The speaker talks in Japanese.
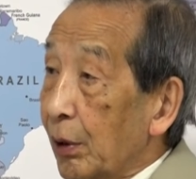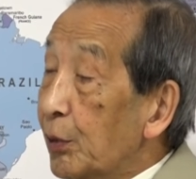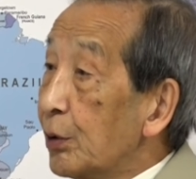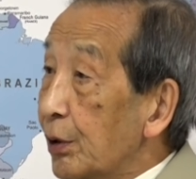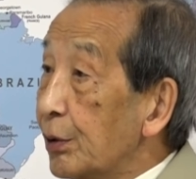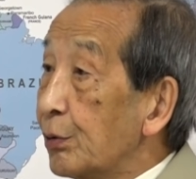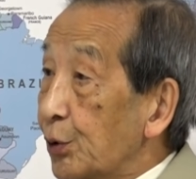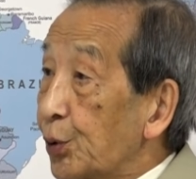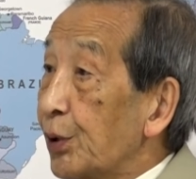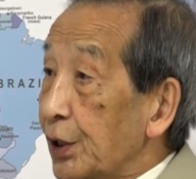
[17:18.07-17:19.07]
アメリカ陸
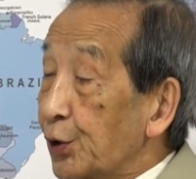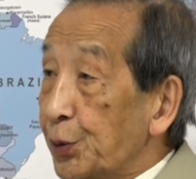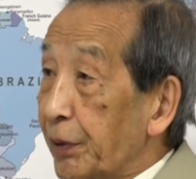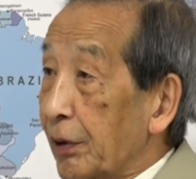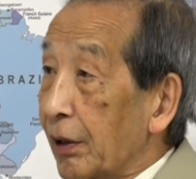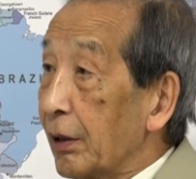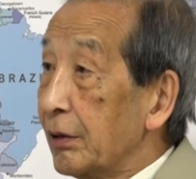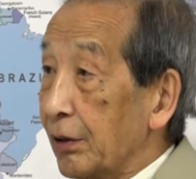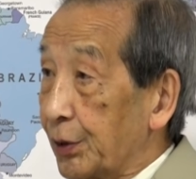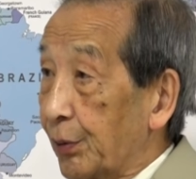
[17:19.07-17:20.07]
軍そうなんですオスプレイか買
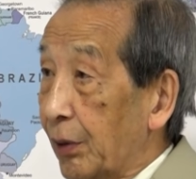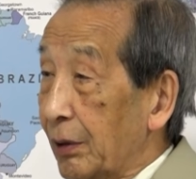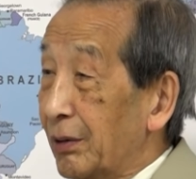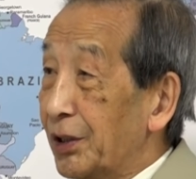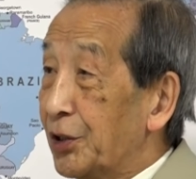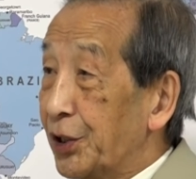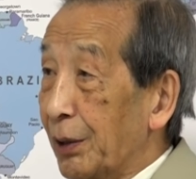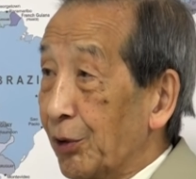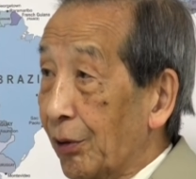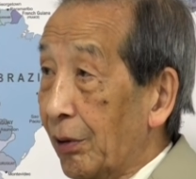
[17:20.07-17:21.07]
わないですもん小
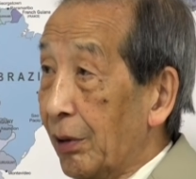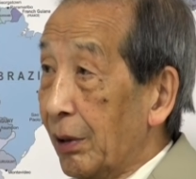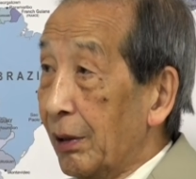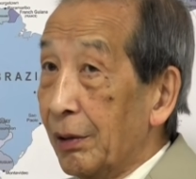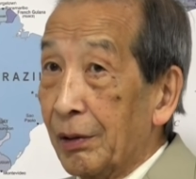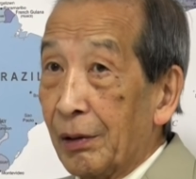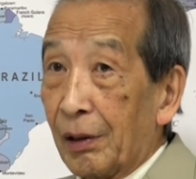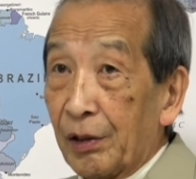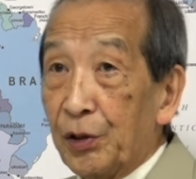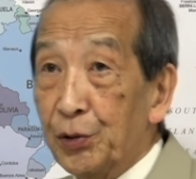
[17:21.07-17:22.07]
さいこれがね
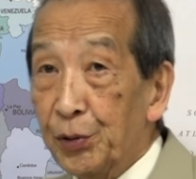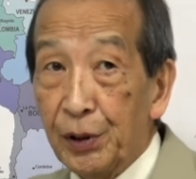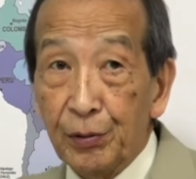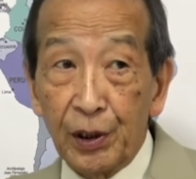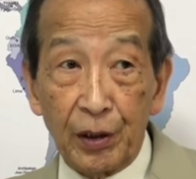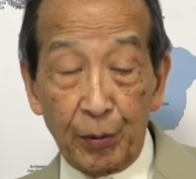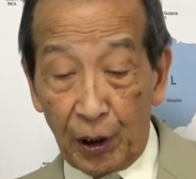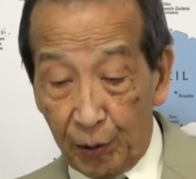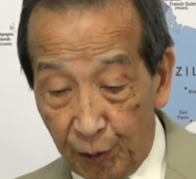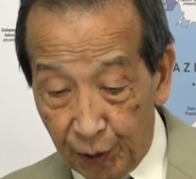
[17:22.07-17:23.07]
あれ20人ぐらいで、ま
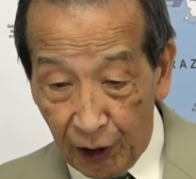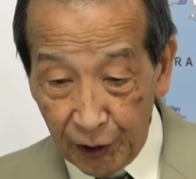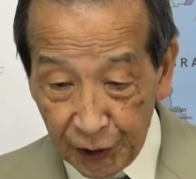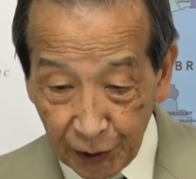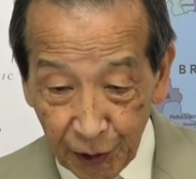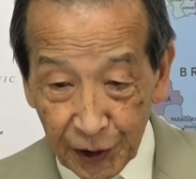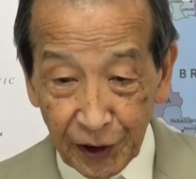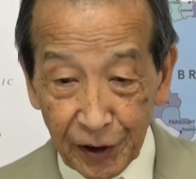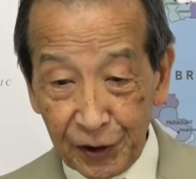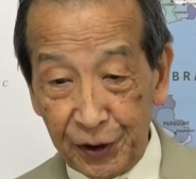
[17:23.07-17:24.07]
あ、もう膝と膝
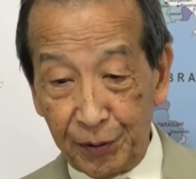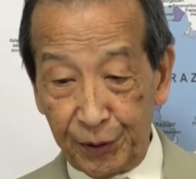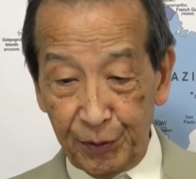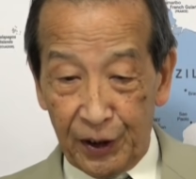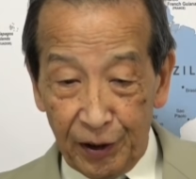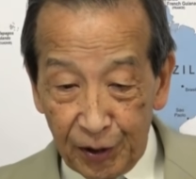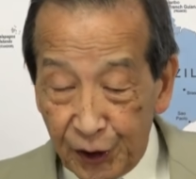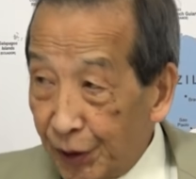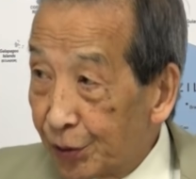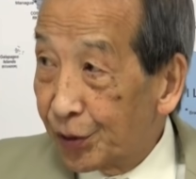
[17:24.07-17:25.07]
がね向き合って
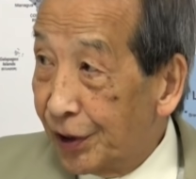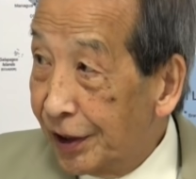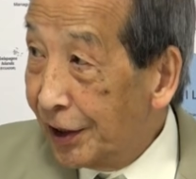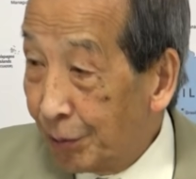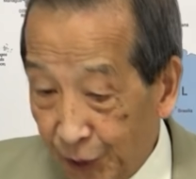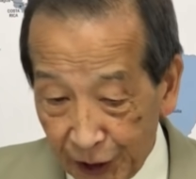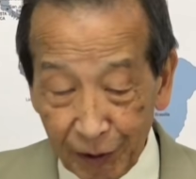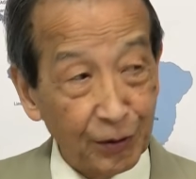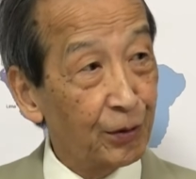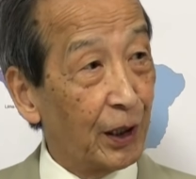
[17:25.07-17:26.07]
座るとねもう
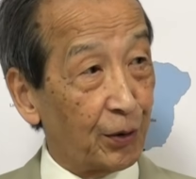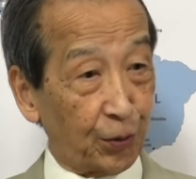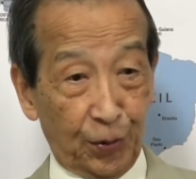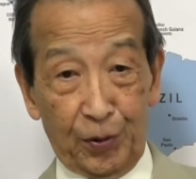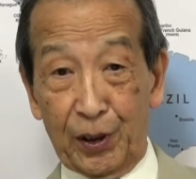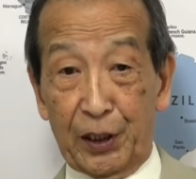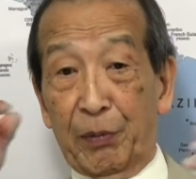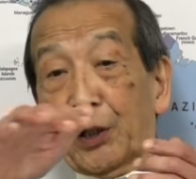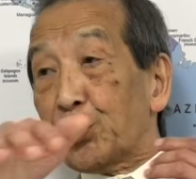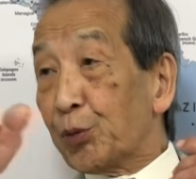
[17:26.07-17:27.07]
触るぐらいのこんな
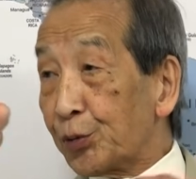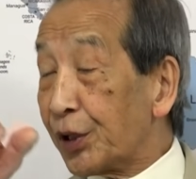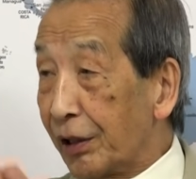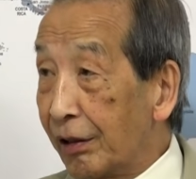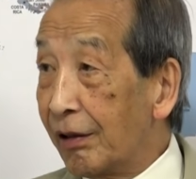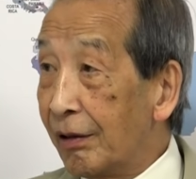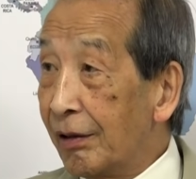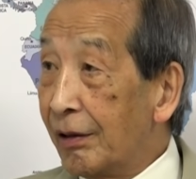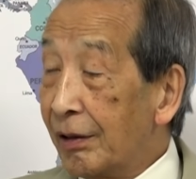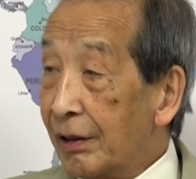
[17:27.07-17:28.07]
狭いものでね
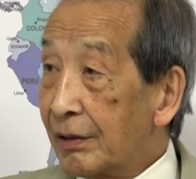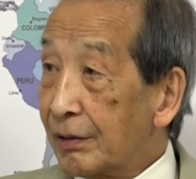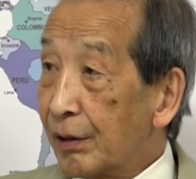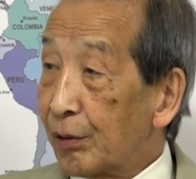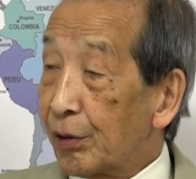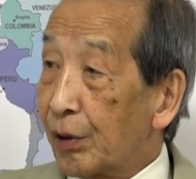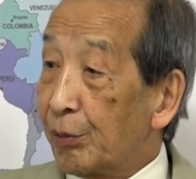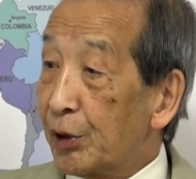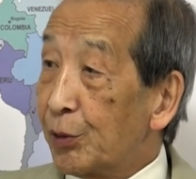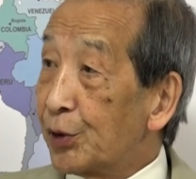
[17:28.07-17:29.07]
だからあん
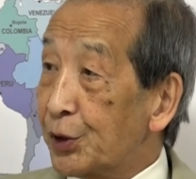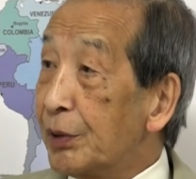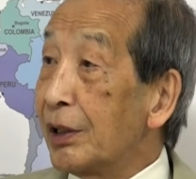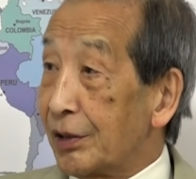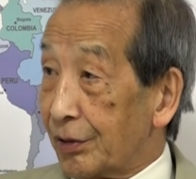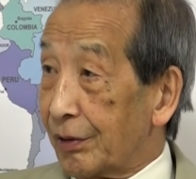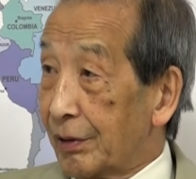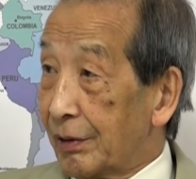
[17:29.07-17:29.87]
まり物を詰めないんですよ